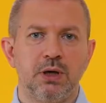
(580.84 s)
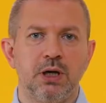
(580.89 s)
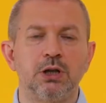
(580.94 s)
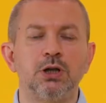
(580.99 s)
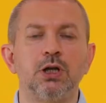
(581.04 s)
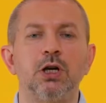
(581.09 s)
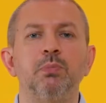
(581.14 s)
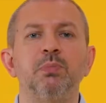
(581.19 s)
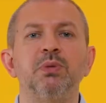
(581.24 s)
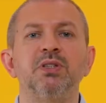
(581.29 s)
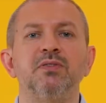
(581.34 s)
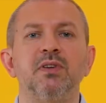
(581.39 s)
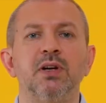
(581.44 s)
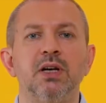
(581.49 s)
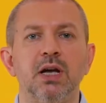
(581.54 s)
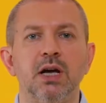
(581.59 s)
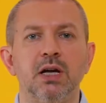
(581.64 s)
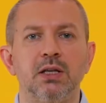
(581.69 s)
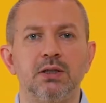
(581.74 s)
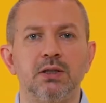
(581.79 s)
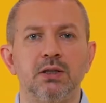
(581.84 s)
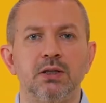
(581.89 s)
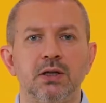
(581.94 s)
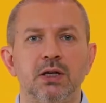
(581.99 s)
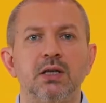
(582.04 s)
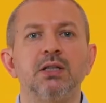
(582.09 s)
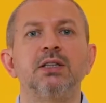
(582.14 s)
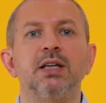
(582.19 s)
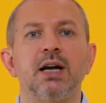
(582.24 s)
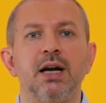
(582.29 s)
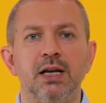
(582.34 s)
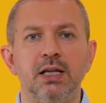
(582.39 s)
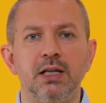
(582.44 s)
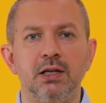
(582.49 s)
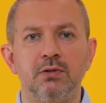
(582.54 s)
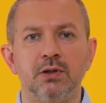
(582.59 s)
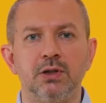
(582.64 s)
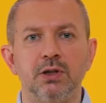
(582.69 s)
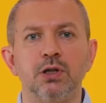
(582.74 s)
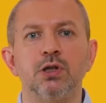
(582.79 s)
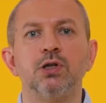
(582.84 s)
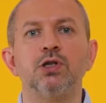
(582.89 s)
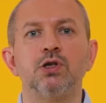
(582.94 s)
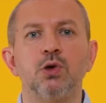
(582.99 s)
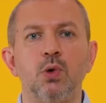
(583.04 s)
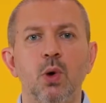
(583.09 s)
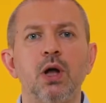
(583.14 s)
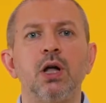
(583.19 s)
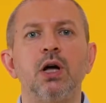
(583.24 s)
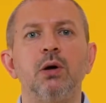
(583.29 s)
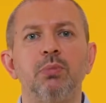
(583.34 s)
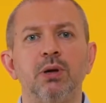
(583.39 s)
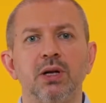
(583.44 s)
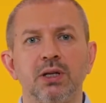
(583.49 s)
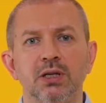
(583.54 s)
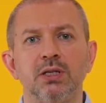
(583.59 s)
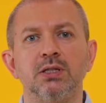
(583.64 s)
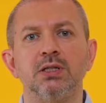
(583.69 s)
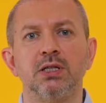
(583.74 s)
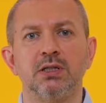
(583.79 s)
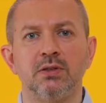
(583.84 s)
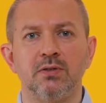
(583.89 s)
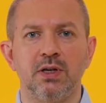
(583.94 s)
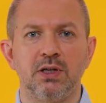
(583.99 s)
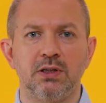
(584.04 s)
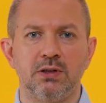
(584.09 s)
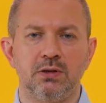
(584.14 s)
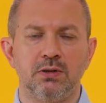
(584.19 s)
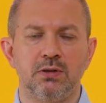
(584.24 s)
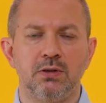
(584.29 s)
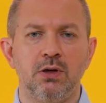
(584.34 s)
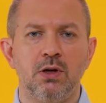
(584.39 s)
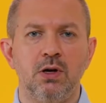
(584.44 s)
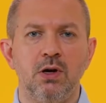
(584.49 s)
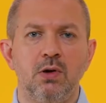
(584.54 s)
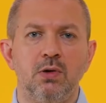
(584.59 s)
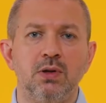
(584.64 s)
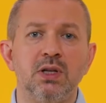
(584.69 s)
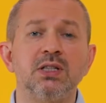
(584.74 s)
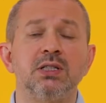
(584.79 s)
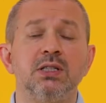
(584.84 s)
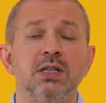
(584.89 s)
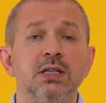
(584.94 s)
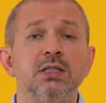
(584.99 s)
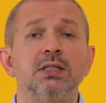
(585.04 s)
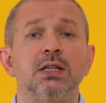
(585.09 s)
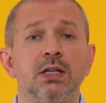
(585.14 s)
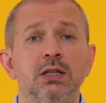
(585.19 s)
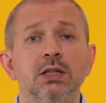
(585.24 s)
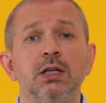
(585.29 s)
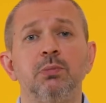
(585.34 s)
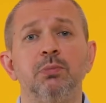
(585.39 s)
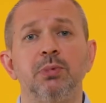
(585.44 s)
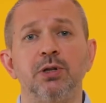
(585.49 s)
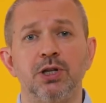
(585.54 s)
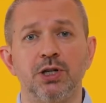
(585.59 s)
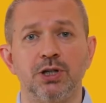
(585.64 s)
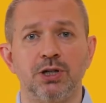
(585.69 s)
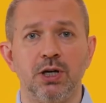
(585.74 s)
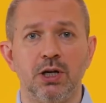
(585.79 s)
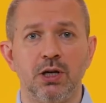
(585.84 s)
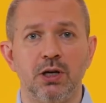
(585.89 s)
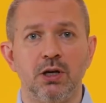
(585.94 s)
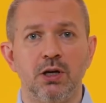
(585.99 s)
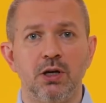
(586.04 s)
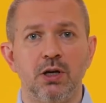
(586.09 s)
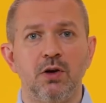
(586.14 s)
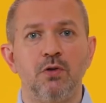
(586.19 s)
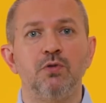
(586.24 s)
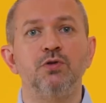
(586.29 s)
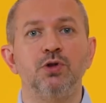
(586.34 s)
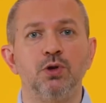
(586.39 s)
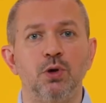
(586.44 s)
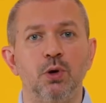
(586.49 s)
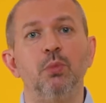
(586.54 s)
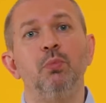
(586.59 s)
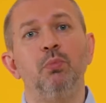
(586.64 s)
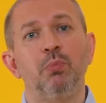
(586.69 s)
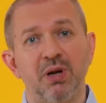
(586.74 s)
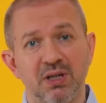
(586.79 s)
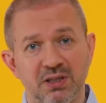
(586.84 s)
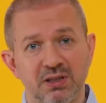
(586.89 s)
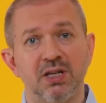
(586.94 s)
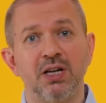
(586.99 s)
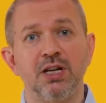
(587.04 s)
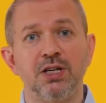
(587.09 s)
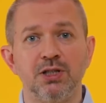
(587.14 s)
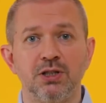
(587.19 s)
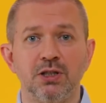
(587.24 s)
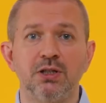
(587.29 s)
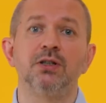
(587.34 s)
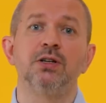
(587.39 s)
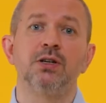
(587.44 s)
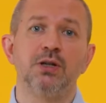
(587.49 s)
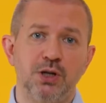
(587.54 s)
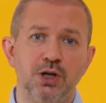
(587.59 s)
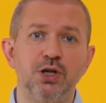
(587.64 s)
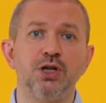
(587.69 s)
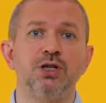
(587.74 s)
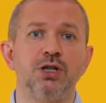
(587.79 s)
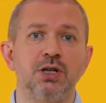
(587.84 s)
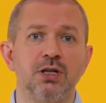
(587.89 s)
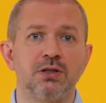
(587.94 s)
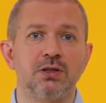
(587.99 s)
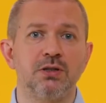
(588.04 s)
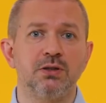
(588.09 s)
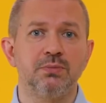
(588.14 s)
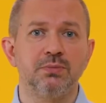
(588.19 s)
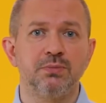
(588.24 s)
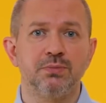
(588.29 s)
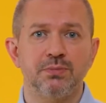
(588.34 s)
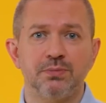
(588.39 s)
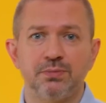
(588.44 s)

который позволяет контролировать, сколько платить за связь. У нас нет скрытых платежей. Все прозрачно и честно.